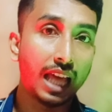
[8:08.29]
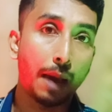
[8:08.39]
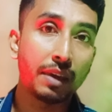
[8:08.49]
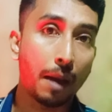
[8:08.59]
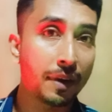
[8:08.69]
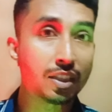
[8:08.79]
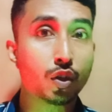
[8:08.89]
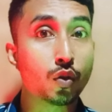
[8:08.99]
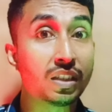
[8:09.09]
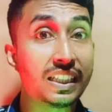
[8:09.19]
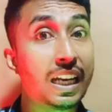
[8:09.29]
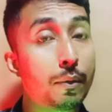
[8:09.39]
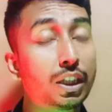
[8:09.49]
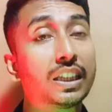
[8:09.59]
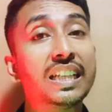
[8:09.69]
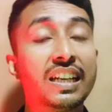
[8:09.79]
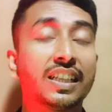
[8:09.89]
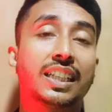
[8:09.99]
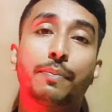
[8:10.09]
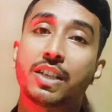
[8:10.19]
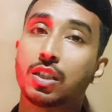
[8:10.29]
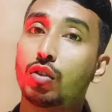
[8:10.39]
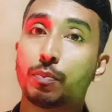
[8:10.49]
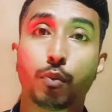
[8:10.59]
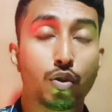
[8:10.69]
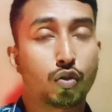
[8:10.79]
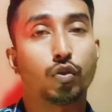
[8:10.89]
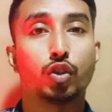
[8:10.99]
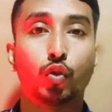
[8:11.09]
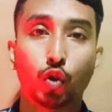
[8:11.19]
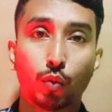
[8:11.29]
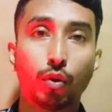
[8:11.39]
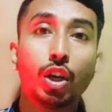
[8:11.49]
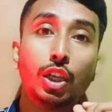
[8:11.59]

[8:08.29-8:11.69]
আমি আবার যখন দিনের মধ্যে তিনটে চারটে পাঁচটা করে পোস্ট করতে শুরু করবো